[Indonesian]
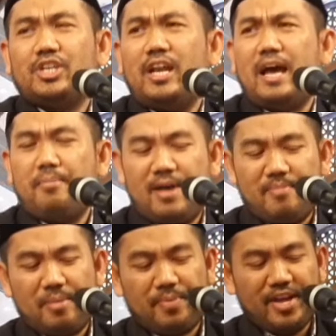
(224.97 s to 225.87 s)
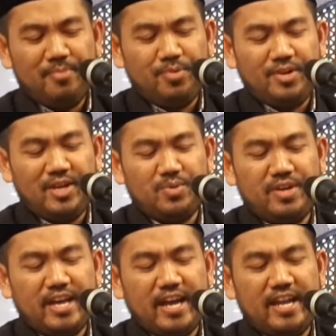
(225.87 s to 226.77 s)
Selama Bapak Ibu di
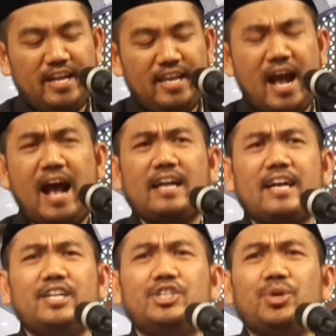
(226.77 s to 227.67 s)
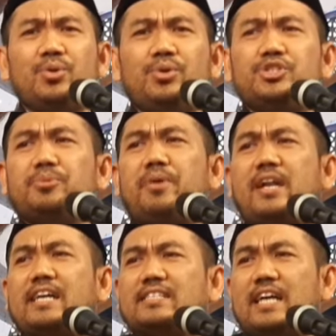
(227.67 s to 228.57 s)
dunia ini akan terus
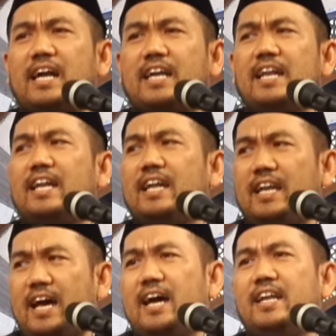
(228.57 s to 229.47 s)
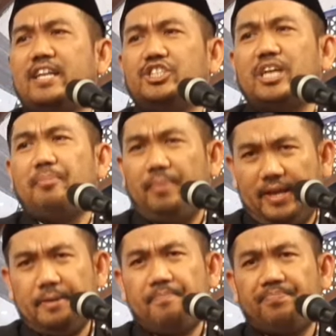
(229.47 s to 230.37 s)
merasakan lelah dan
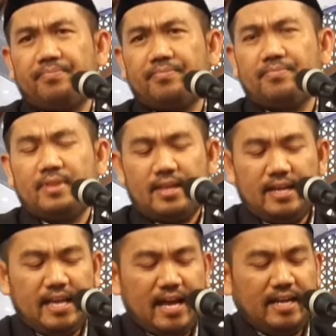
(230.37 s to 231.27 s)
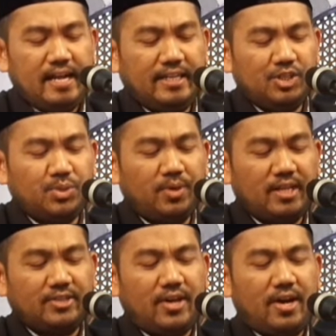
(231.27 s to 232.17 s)
capek. Lihat nanti
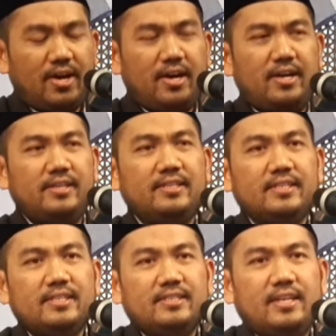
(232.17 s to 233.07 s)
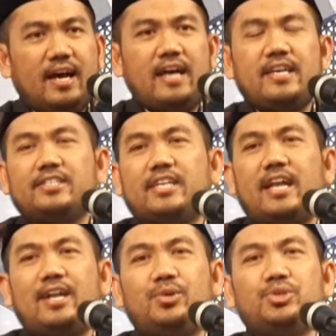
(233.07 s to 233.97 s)
surat Taha ayat
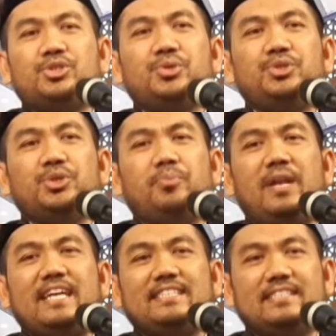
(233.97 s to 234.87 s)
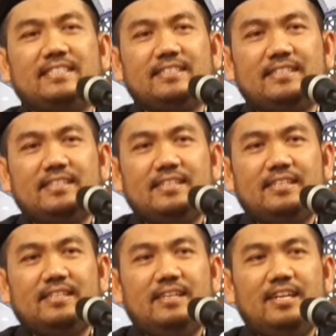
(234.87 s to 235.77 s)
117.
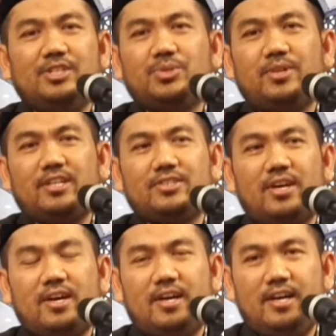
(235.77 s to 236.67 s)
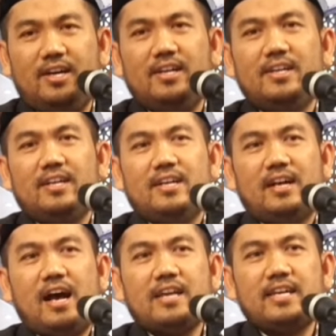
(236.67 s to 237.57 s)
Ya surat Taha
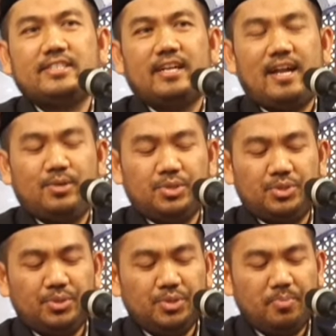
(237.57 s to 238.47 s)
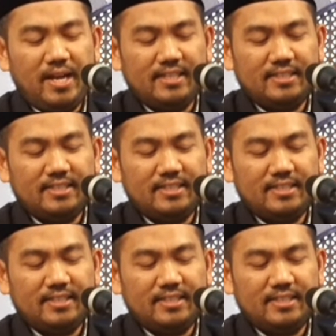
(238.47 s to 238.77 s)
ayat 117.